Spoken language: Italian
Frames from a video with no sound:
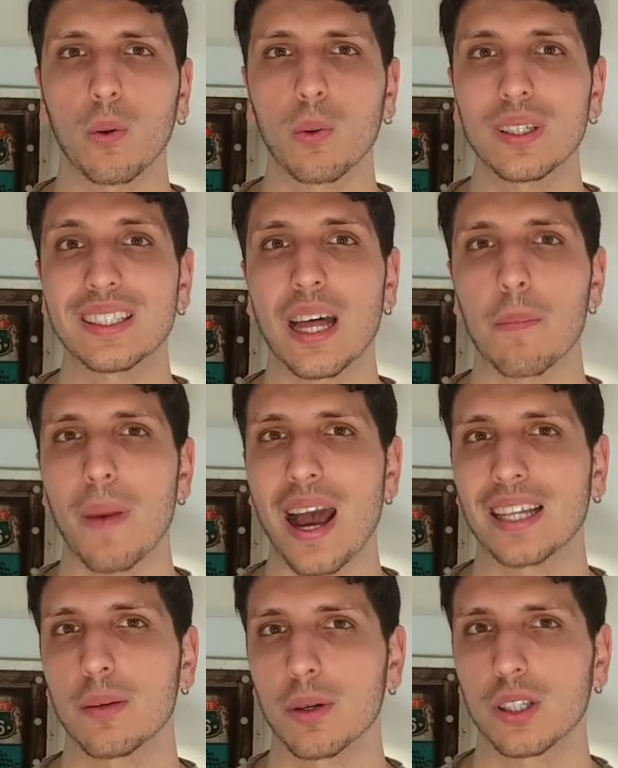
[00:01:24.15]
Quest'app ha
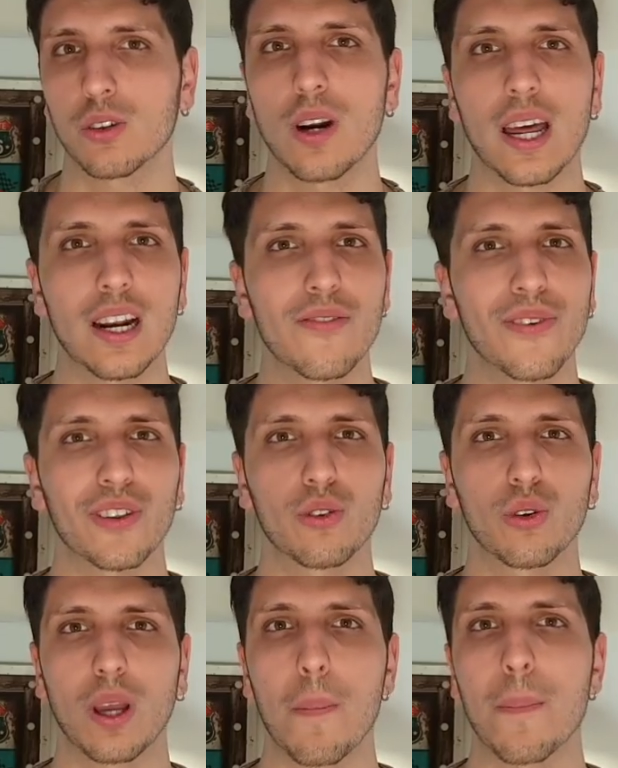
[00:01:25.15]
di particolare il fatto
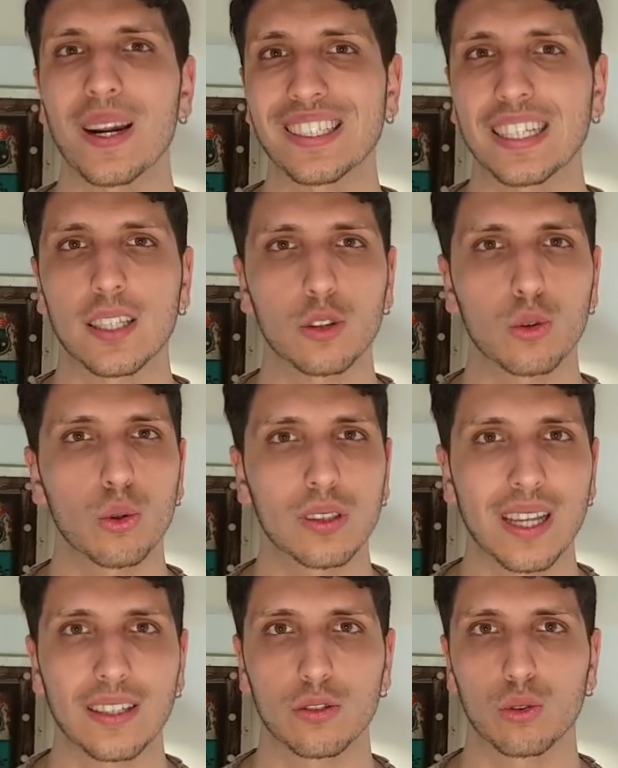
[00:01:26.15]
che presenta
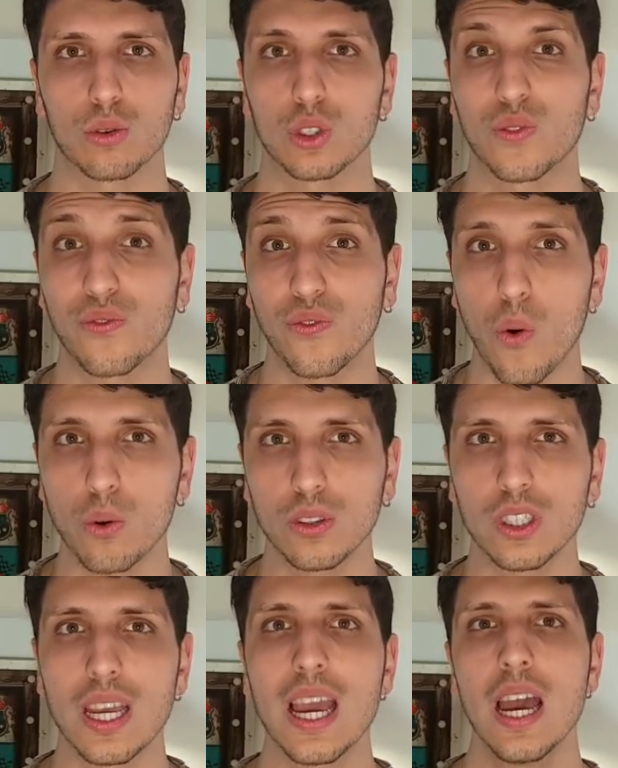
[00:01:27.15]
soltanto
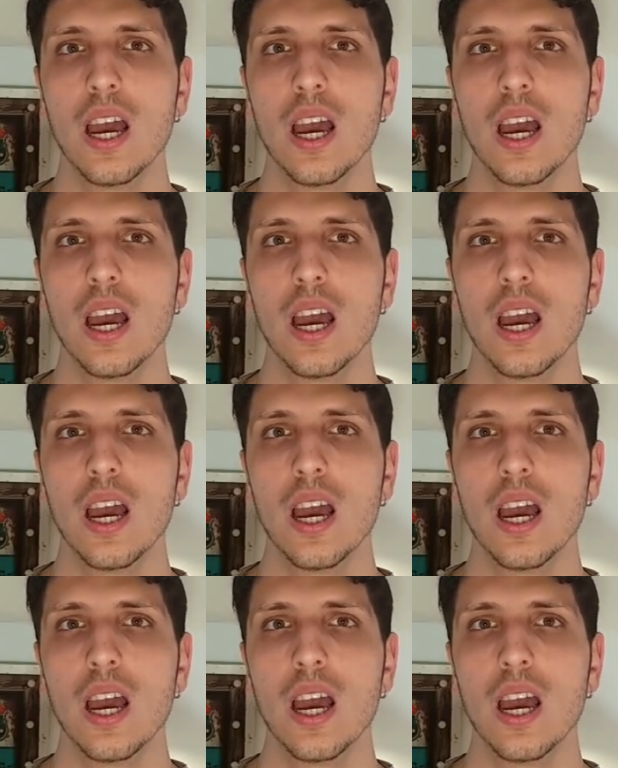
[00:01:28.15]
sfondi